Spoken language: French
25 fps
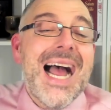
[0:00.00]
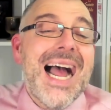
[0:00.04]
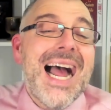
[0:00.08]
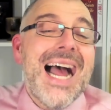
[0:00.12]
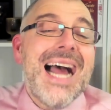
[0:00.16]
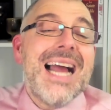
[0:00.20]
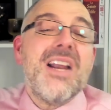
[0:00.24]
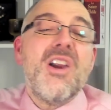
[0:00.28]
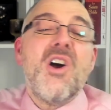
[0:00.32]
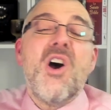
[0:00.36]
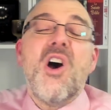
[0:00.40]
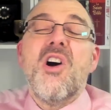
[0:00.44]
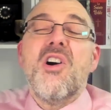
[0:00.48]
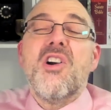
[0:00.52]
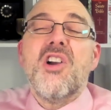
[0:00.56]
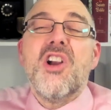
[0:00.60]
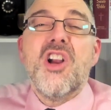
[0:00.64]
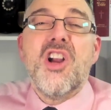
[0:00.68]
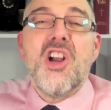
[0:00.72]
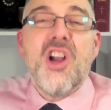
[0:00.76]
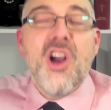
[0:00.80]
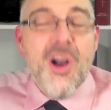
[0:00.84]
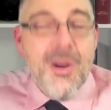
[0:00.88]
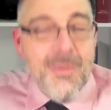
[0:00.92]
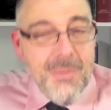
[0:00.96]
Alors
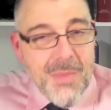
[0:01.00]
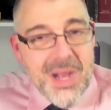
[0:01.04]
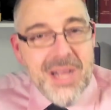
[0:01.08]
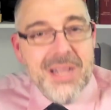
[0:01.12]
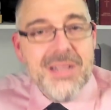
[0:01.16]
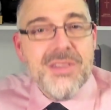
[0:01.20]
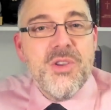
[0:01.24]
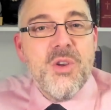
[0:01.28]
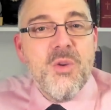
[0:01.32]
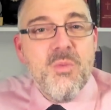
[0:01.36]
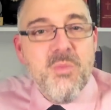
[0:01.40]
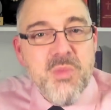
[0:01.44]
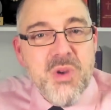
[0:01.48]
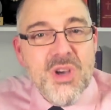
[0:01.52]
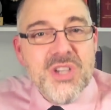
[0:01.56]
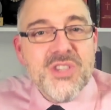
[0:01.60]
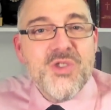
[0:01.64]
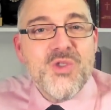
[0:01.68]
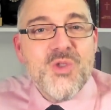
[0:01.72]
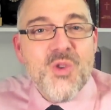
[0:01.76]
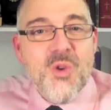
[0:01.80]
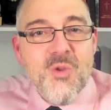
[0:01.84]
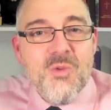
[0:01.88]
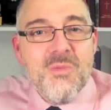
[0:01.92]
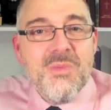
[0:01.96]
comment ne pas
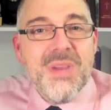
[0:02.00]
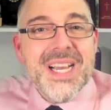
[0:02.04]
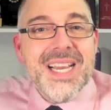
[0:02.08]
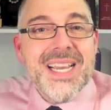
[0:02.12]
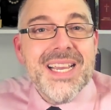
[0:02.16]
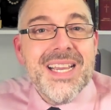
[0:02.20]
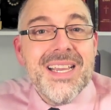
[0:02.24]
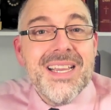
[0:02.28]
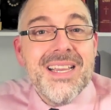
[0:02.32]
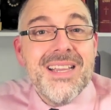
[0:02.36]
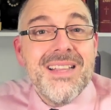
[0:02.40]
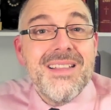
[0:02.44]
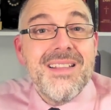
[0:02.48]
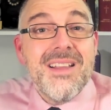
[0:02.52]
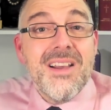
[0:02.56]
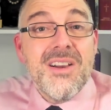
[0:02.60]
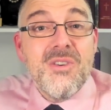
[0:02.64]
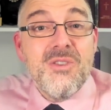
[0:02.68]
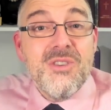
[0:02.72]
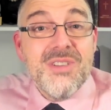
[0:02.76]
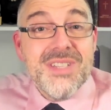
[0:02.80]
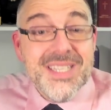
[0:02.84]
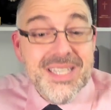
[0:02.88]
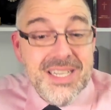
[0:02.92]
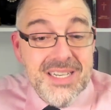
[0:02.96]
sombrer dans
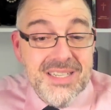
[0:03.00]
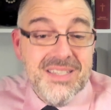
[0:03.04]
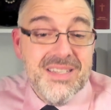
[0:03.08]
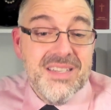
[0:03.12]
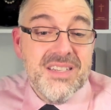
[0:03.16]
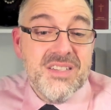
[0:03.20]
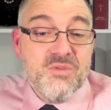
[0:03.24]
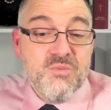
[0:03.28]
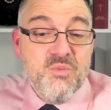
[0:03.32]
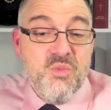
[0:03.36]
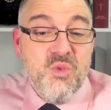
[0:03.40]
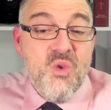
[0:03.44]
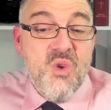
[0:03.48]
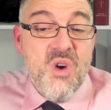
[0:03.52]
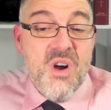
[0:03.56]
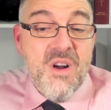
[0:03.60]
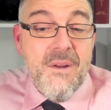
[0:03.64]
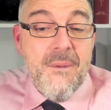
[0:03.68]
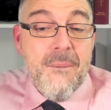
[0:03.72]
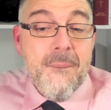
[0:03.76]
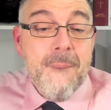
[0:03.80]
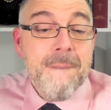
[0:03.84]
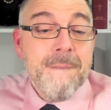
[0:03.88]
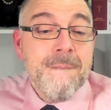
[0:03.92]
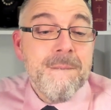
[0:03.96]
le
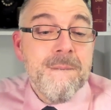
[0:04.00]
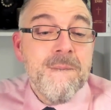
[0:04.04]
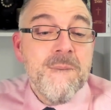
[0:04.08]
désespoir?